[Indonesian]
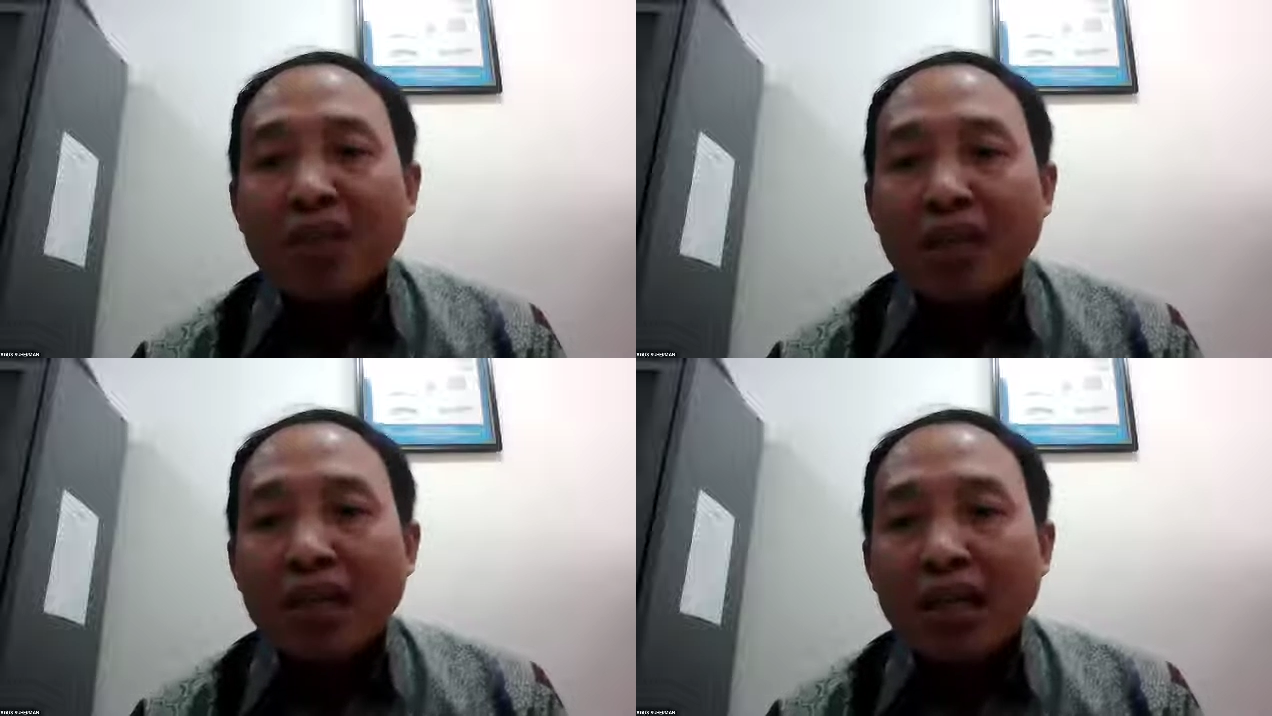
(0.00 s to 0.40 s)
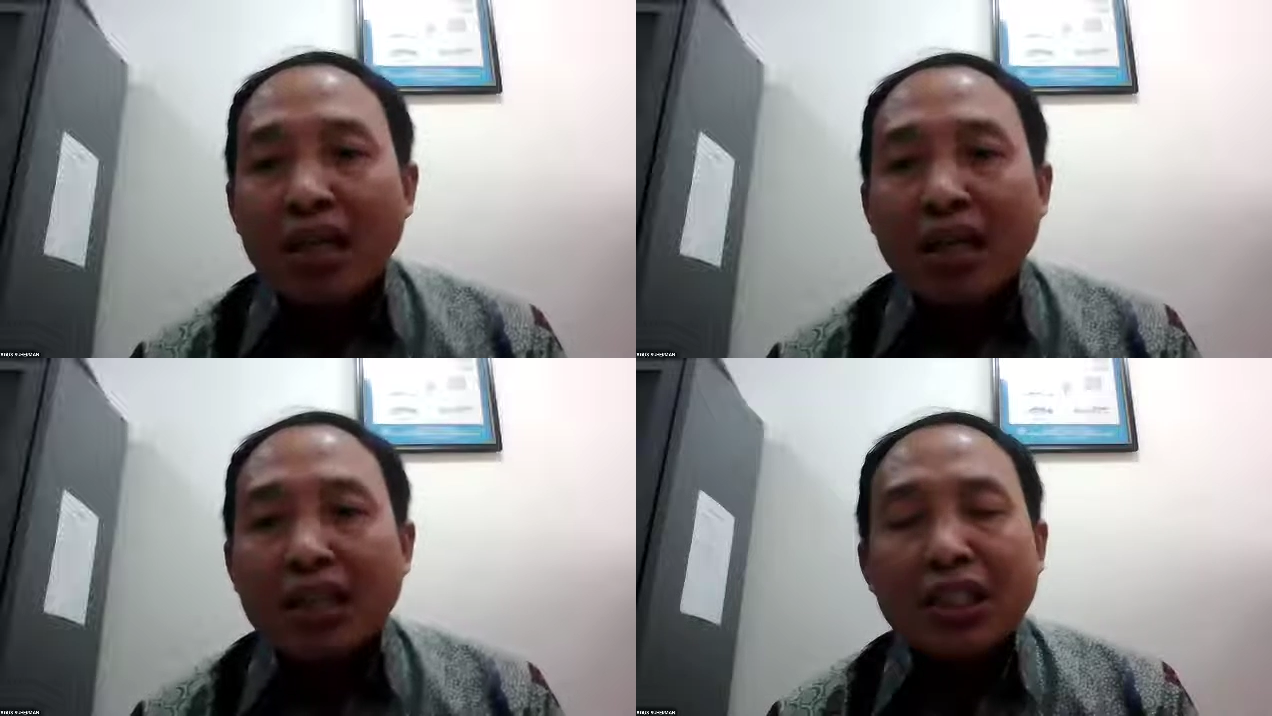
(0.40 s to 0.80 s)
E,
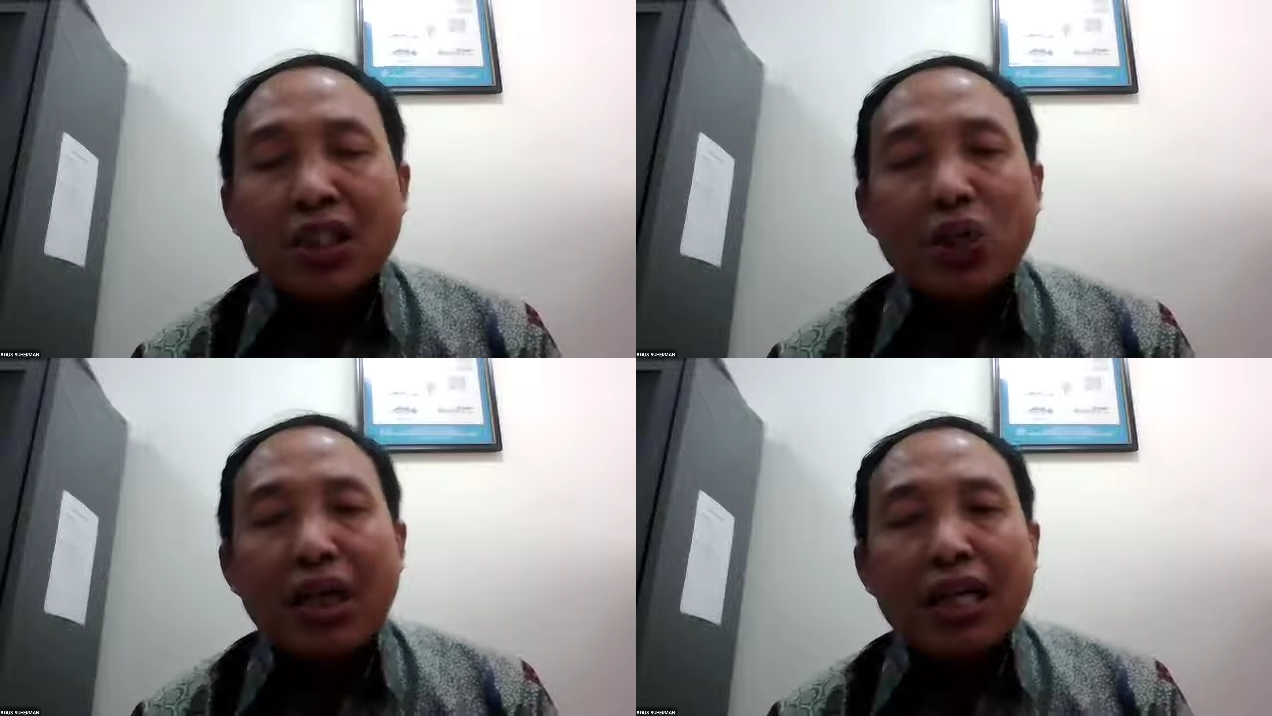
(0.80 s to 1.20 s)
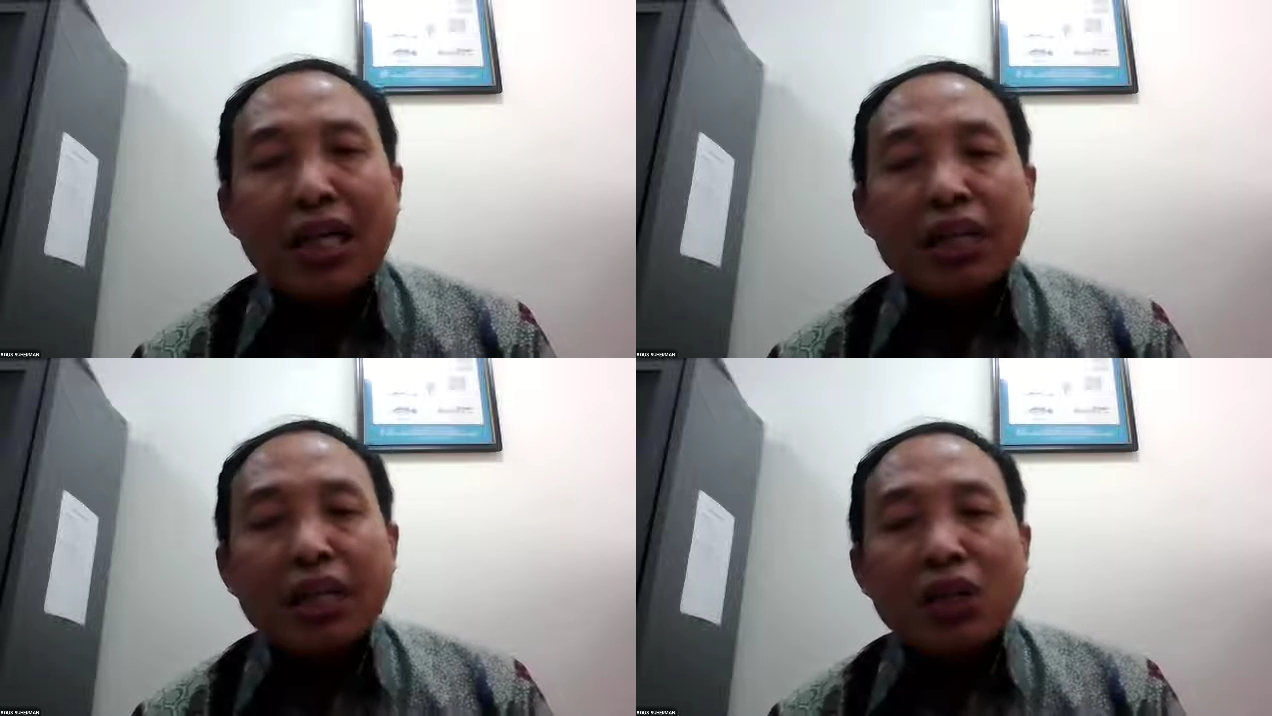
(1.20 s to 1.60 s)
di situ ada
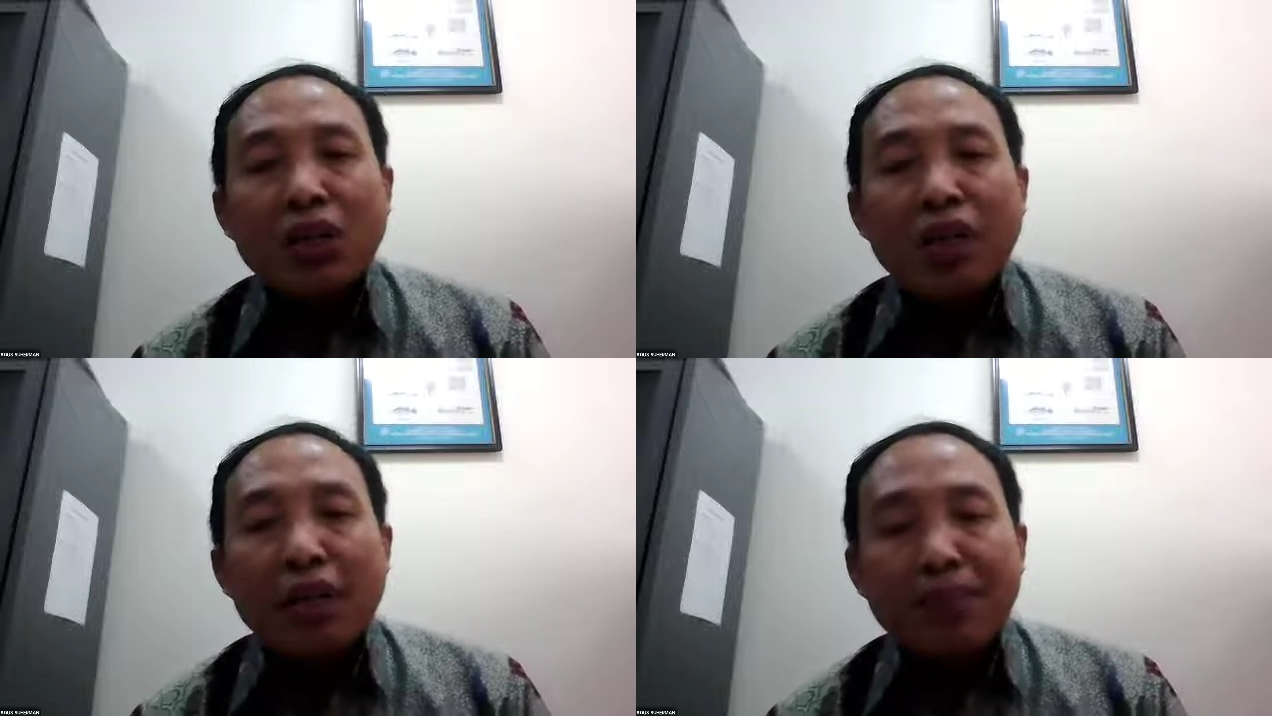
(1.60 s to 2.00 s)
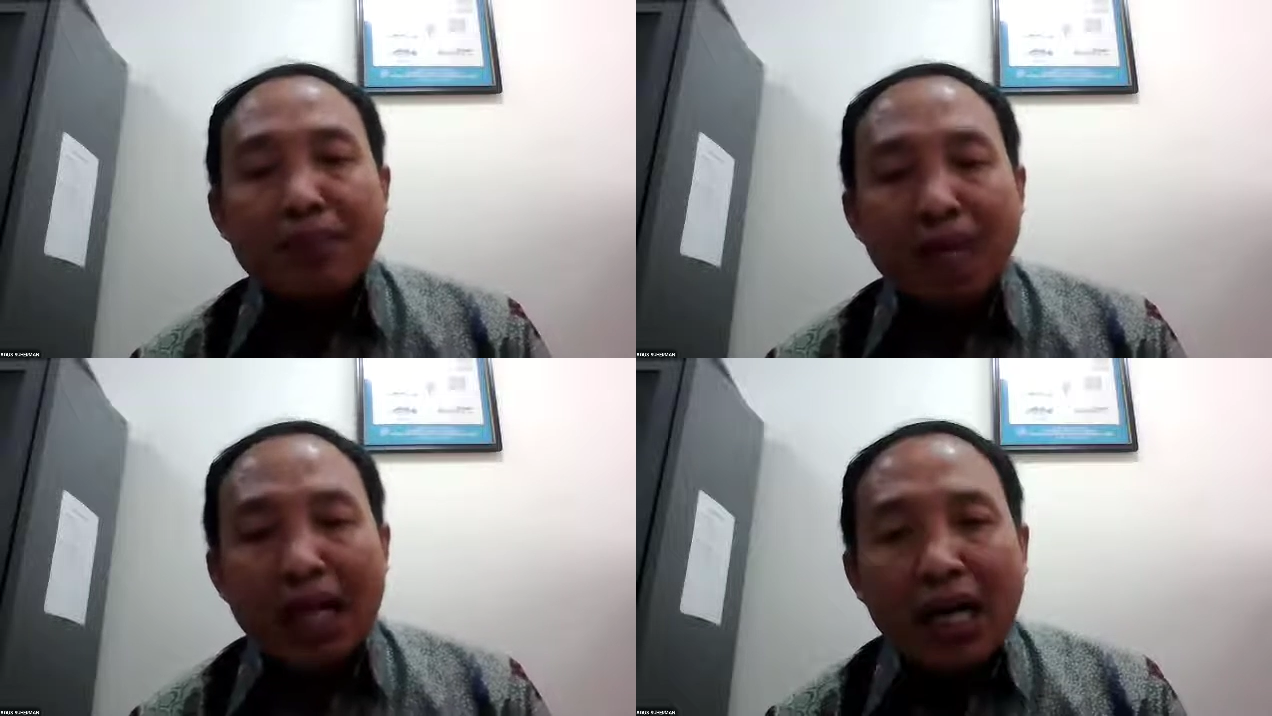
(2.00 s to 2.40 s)
kategori
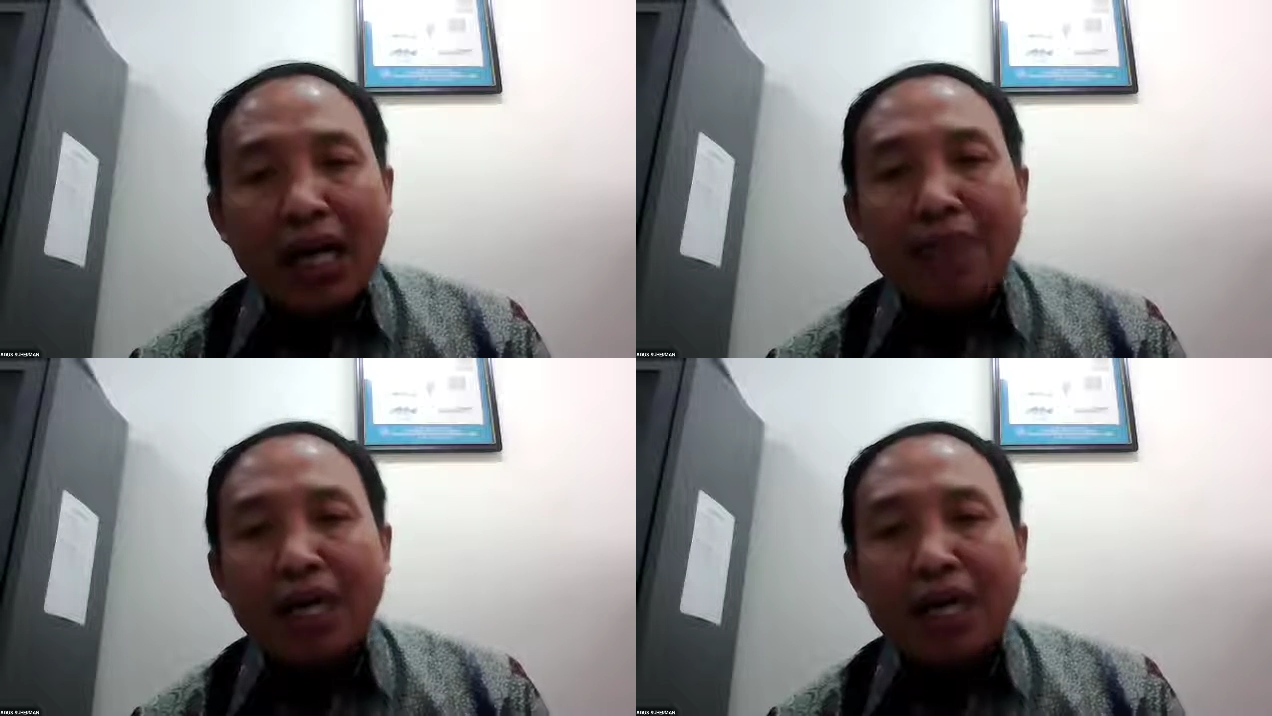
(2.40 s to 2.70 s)
kapal penangkap,